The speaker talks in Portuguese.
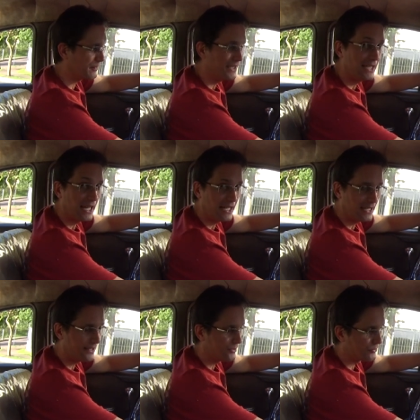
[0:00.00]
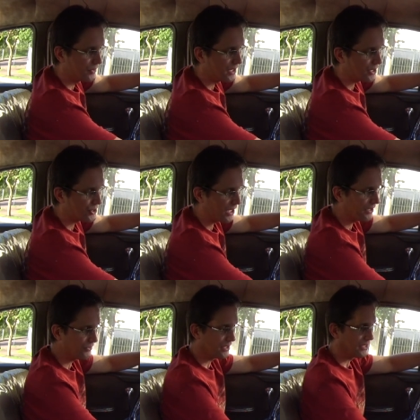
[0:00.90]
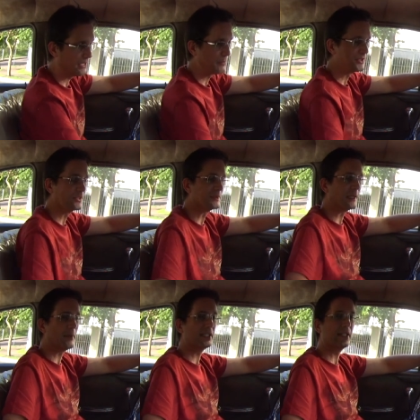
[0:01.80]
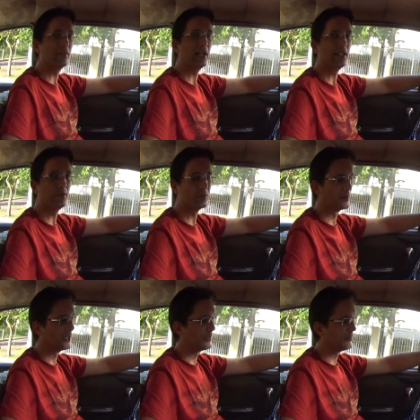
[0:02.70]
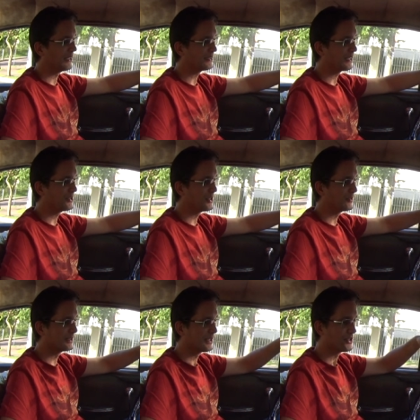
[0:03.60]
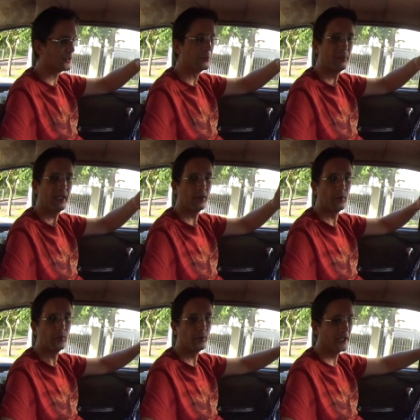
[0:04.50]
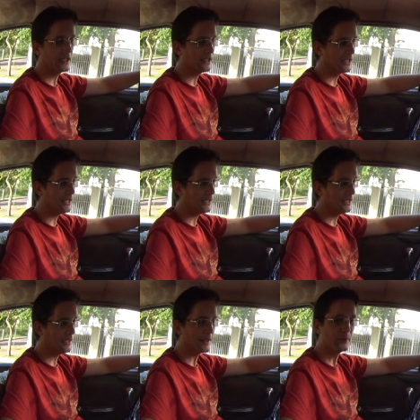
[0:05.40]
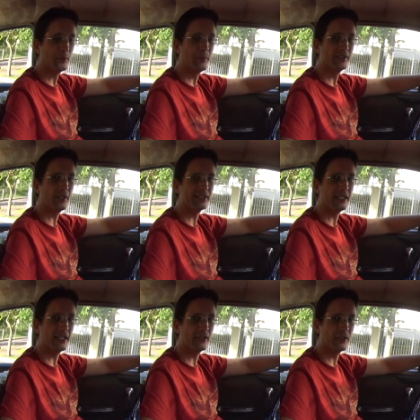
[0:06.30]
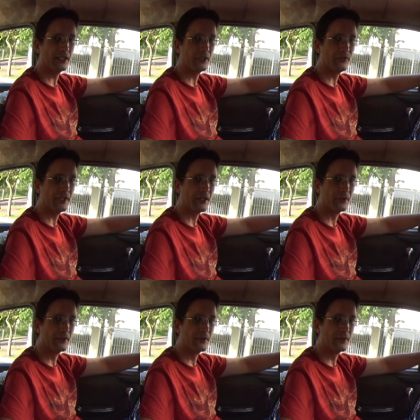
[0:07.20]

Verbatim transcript: ligar ele, tu vira a chave e depois tu não precisa apertar em lugar nenhum. Basta garantir que tu esteja no P ou no N, né? E a, tu pisa o acelerador até o final